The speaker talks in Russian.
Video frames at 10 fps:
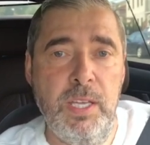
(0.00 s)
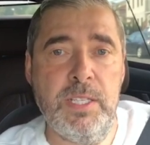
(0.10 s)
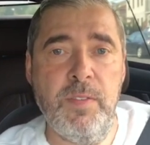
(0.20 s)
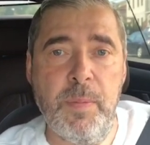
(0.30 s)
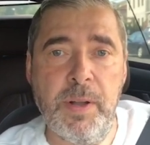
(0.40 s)

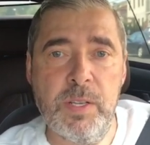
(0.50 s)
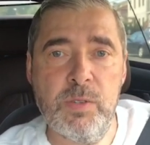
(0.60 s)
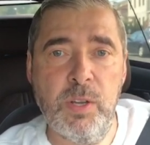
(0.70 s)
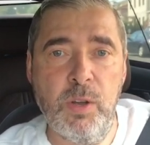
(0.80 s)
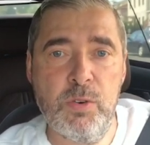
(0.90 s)
если вы
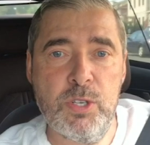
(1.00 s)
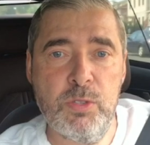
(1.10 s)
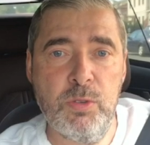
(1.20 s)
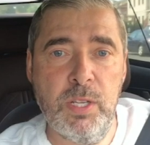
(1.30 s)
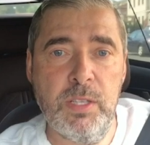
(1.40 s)
показываете хороший
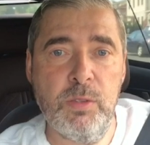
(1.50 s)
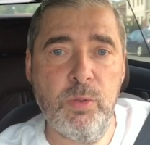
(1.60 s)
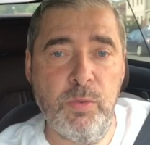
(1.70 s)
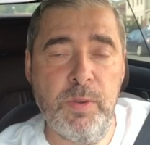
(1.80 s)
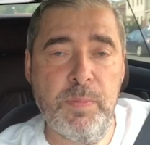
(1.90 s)
результат,
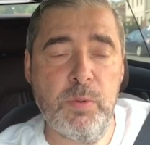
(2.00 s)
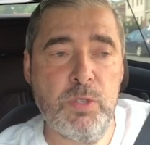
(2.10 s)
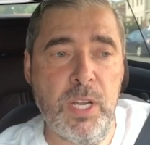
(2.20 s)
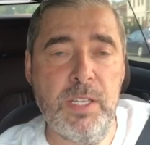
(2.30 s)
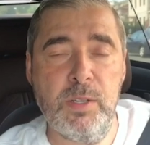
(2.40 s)
то вы
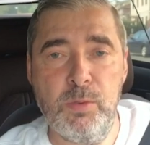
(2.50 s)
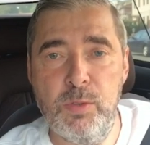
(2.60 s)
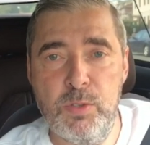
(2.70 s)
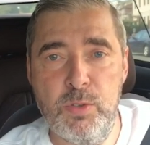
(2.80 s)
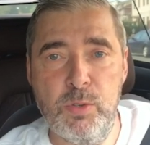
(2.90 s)
получаете
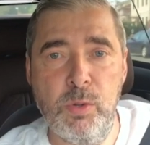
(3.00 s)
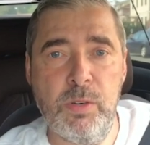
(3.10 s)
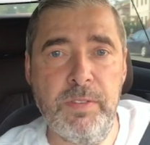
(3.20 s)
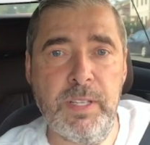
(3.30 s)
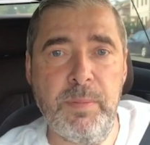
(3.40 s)
1000
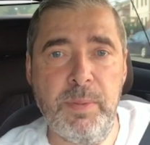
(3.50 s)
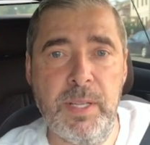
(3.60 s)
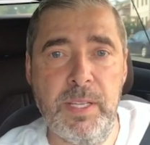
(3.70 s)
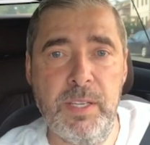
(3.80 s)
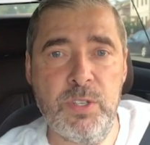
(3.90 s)
долларов от
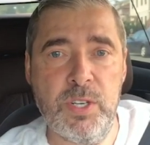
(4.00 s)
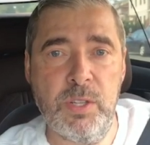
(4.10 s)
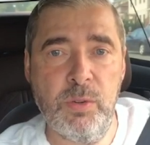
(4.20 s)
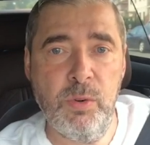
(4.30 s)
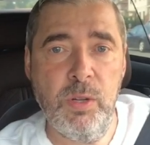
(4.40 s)
компании Герчик
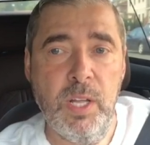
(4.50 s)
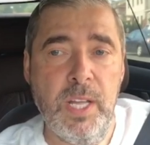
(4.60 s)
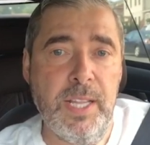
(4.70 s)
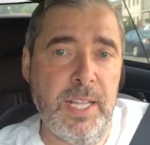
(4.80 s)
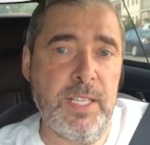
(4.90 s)

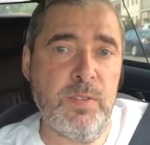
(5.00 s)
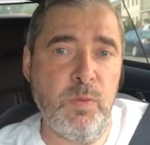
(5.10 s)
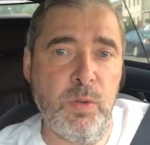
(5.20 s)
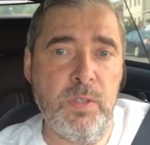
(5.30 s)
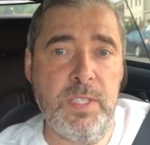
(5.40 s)
на
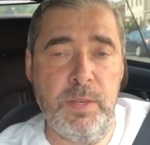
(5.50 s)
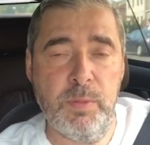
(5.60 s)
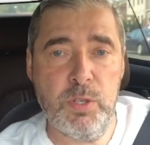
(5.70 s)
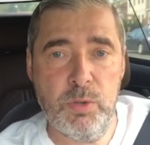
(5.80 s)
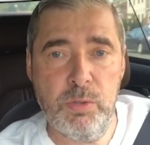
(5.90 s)
свой
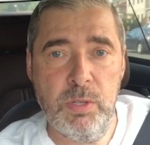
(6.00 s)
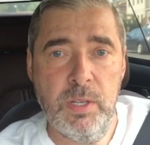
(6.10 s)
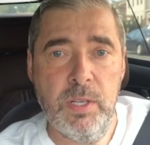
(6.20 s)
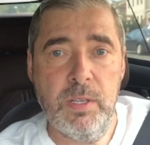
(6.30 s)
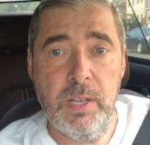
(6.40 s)
тима счет
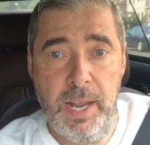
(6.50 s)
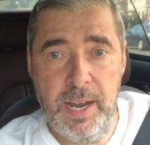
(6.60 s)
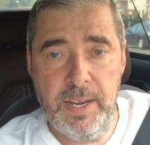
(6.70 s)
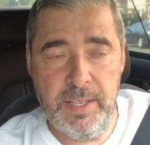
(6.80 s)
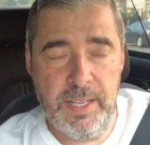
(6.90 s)

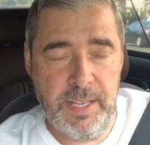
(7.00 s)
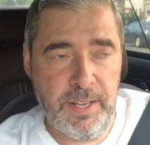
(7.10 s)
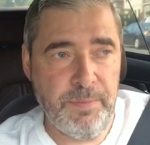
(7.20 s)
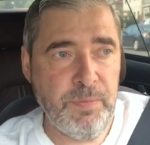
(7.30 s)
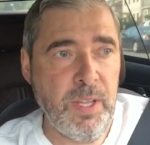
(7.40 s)
реальных денег.
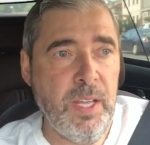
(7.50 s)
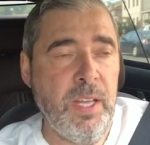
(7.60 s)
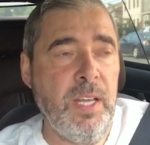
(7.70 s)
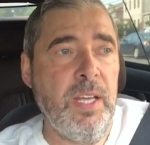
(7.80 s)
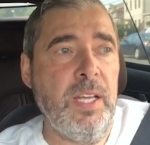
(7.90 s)

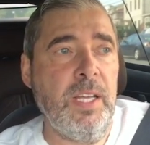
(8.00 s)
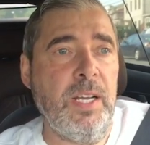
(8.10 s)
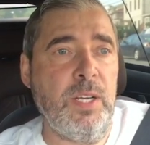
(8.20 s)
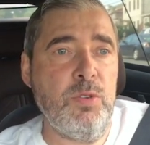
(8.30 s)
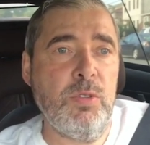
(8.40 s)

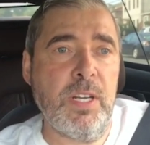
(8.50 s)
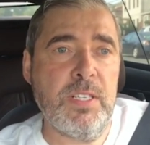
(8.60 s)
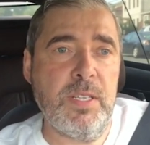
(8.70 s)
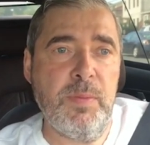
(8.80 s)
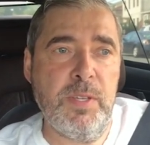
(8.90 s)
Хочу
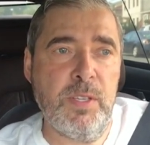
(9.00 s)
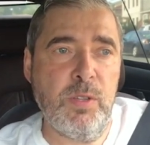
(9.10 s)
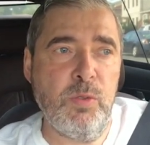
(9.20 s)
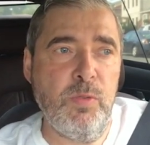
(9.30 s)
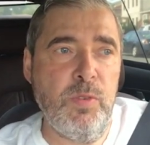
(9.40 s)
также
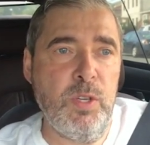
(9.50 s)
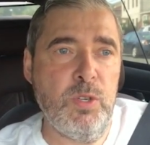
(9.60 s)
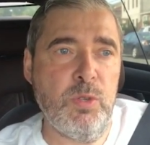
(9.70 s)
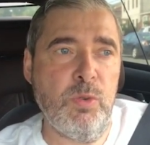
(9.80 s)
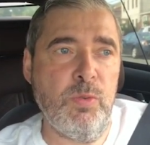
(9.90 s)
заметить одну
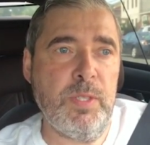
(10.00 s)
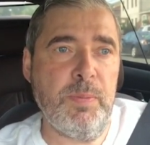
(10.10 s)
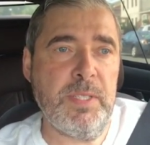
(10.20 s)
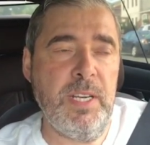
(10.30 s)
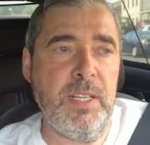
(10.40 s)
вещь, что вот за
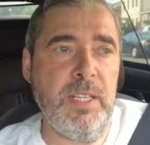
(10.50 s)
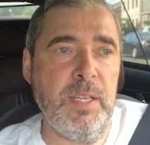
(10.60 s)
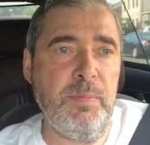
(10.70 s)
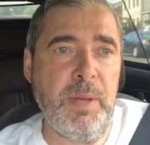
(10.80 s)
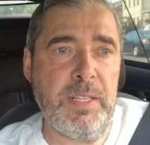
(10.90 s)

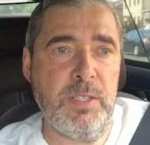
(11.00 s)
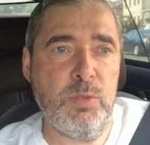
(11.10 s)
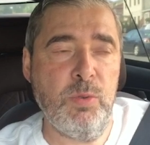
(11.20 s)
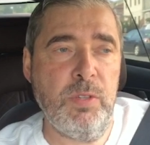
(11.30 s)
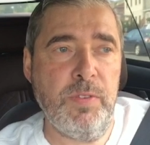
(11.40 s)
последние пять
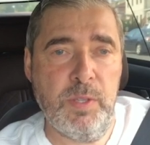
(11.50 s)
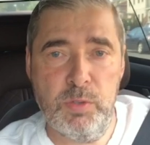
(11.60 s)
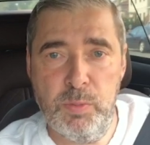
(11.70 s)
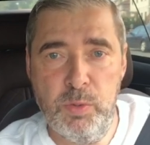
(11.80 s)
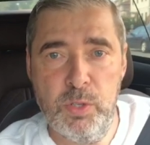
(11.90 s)
сезонов, это
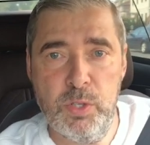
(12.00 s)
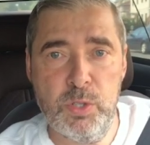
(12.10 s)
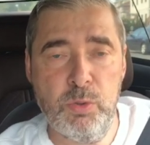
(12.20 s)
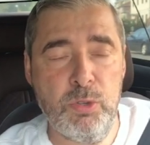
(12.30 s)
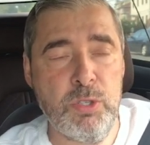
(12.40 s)
уже будет
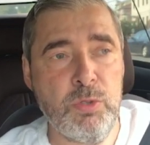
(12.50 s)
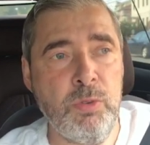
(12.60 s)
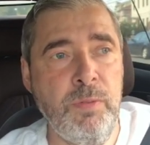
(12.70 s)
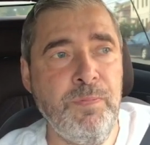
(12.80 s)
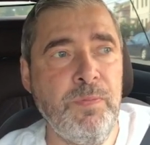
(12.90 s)
шестой
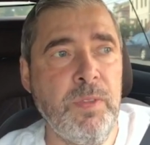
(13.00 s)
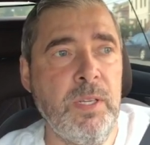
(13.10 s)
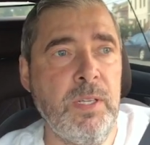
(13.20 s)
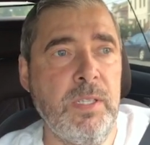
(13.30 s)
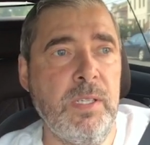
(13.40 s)
сезон,
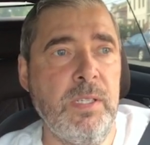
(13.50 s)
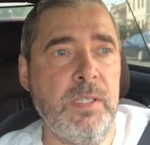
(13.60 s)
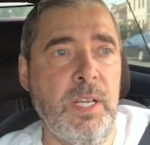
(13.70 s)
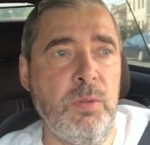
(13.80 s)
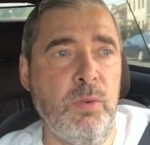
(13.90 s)
э,
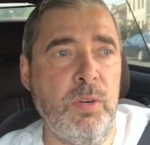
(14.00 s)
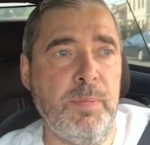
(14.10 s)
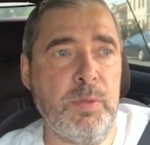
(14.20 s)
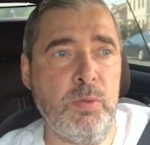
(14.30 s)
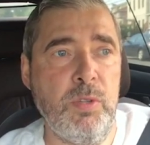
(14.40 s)
за который,
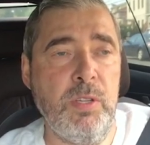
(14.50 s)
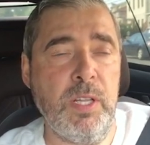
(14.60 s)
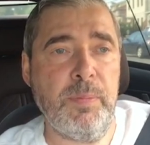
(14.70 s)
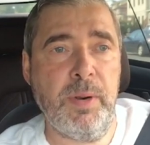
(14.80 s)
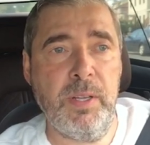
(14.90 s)
по сути
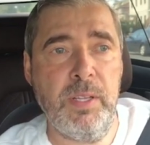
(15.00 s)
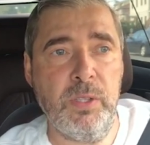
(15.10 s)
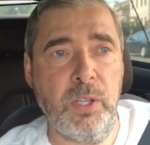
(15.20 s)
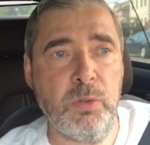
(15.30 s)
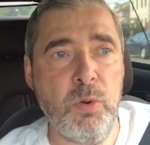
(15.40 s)
дела,
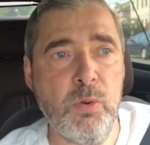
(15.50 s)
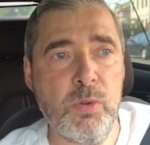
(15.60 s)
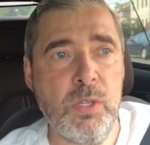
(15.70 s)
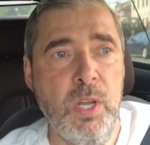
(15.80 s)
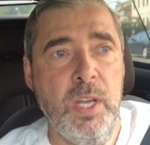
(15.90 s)
проходил этот
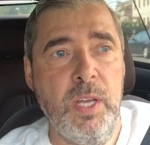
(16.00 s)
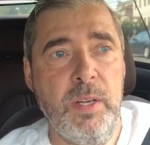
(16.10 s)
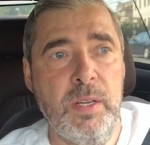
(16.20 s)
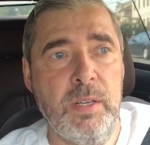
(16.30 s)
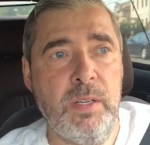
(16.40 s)
конкурс,
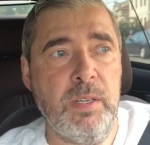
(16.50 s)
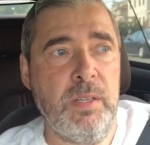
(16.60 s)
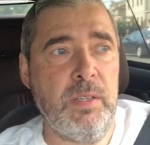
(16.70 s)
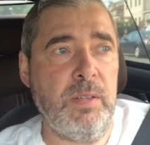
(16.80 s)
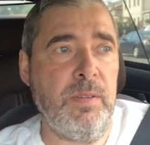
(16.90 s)

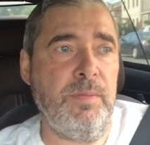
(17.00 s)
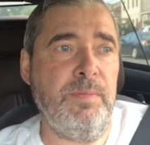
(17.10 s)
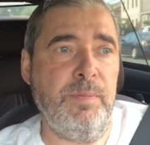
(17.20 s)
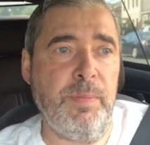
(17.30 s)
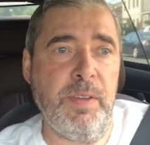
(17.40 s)
э,
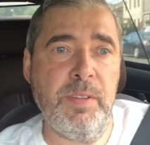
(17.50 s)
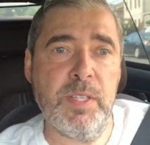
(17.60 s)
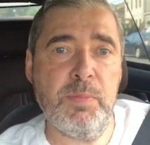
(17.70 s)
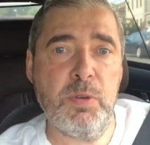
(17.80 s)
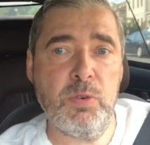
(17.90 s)

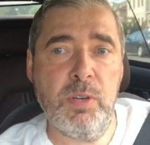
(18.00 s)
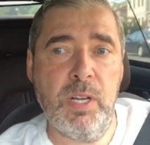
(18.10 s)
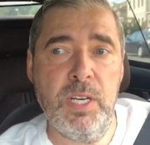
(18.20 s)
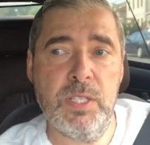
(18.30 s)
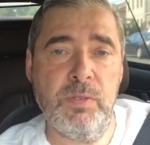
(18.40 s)
появилось большое
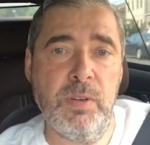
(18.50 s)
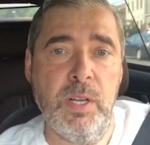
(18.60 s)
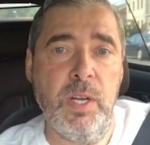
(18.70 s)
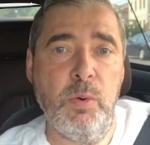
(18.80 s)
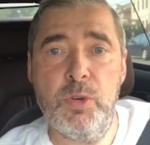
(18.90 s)
количество
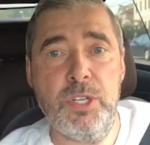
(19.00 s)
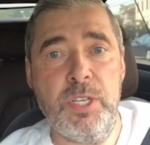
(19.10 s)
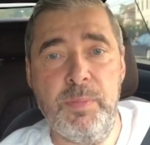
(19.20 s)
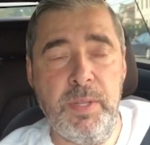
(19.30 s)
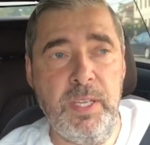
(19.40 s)
очень
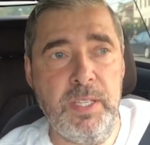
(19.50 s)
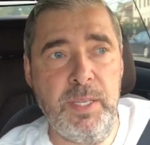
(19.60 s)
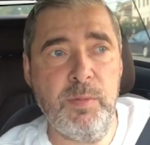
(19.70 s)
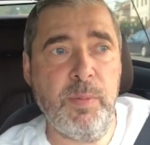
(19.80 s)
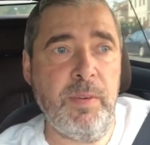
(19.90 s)
неплохих
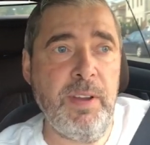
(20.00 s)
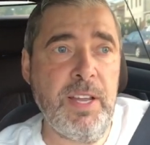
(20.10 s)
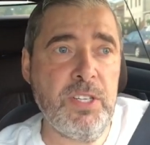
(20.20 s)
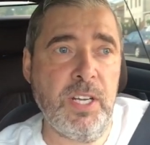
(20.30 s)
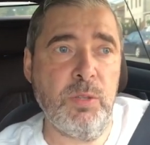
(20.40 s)
тим
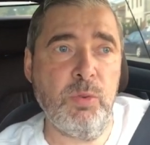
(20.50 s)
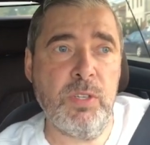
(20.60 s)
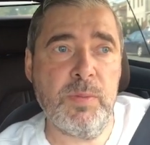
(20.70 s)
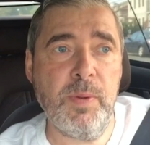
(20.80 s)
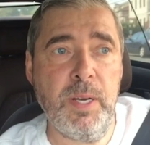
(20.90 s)
управляющих,
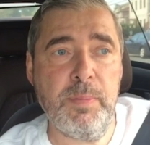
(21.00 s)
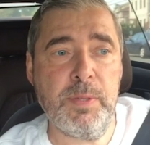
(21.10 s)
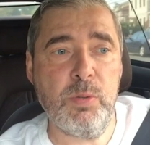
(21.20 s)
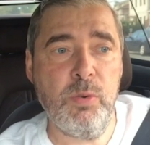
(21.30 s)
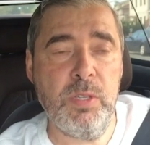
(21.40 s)
которые смогли
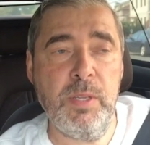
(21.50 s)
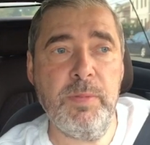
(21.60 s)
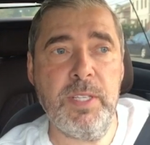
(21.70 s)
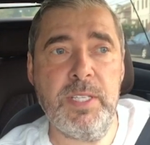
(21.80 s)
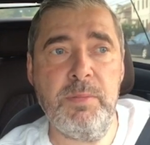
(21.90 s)
построить
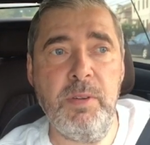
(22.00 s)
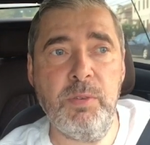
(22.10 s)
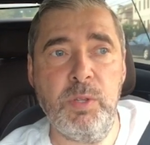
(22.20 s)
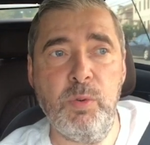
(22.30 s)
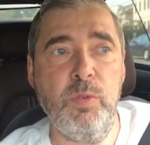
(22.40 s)
именно себе
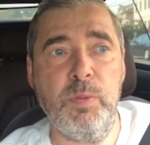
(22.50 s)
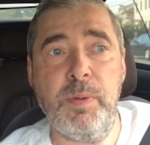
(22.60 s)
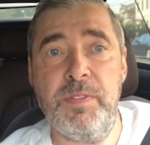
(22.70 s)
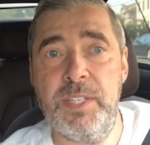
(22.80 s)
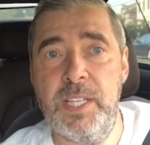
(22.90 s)
вот такую вот
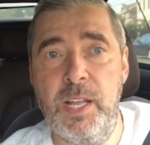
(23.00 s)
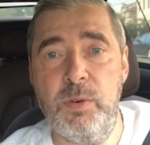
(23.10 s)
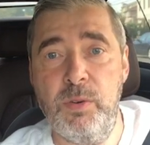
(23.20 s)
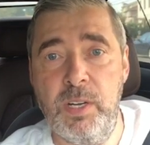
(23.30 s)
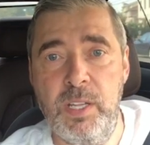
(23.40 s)

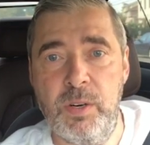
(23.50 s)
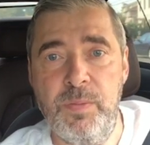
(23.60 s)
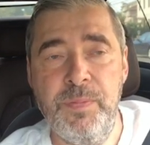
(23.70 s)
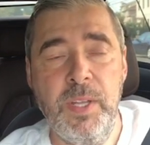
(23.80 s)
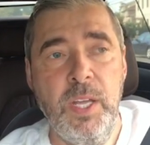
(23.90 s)
профессиональную карьеру.